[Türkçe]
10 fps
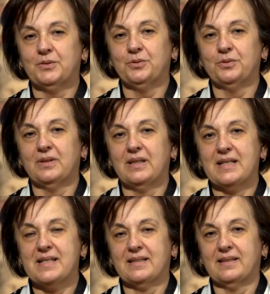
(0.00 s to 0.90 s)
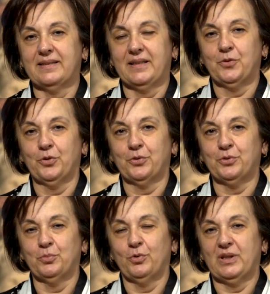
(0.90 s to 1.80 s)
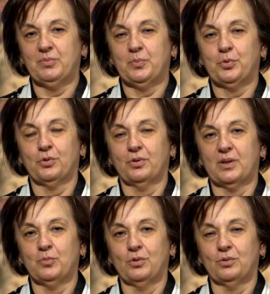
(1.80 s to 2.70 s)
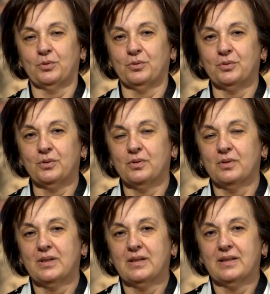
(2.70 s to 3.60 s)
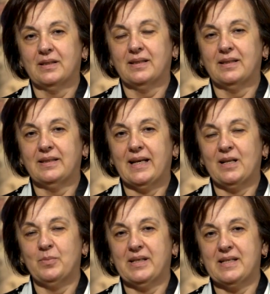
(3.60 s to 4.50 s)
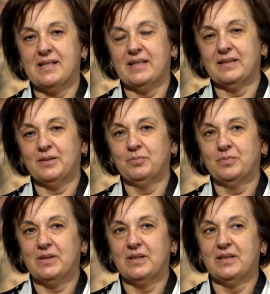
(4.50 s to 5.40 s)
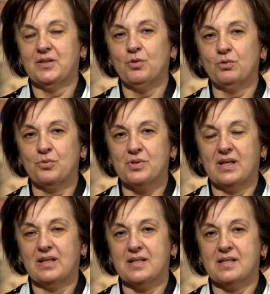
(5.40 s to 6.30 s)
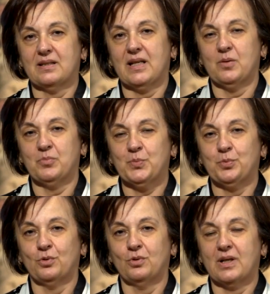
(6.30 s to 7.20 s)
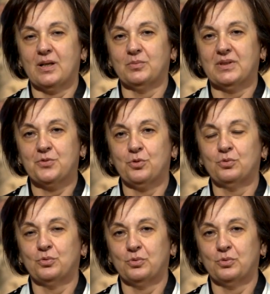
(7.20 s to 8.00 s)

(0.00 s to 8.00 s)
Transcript: Dün gazetede gördüm böyle bir program olduğunu. Ee, gelmek istedim. Ee, çok güzel hazırlanmış programda. Çok